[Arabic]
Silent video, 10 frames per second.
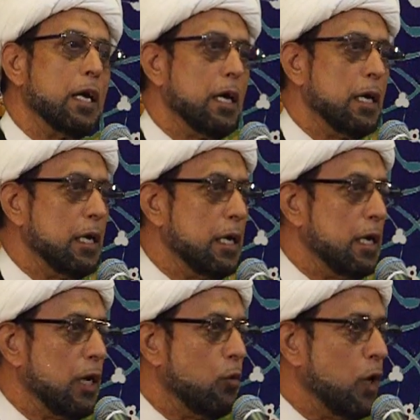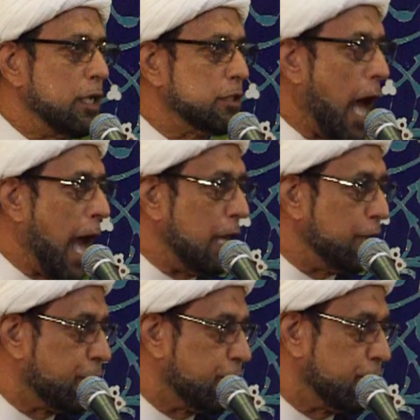آه، ولد
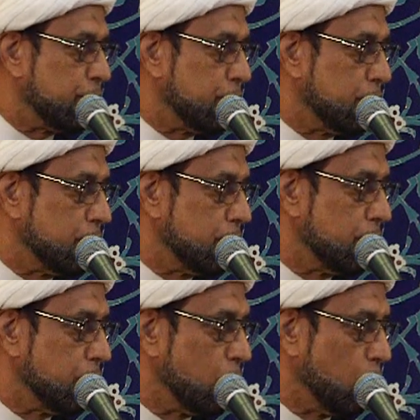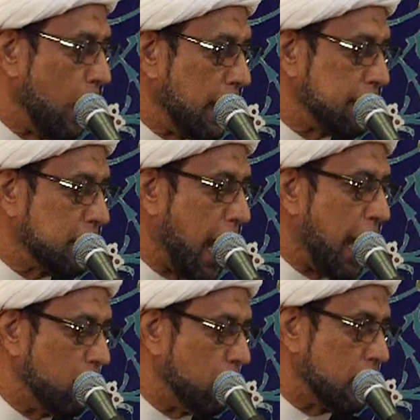الف ولد لا
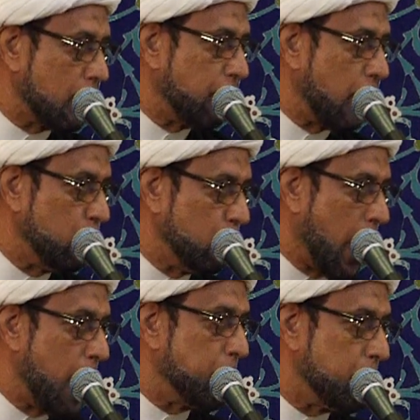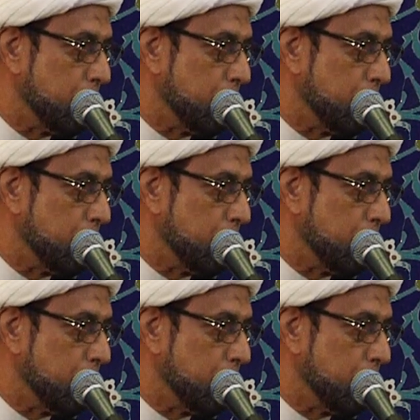يعرف له اب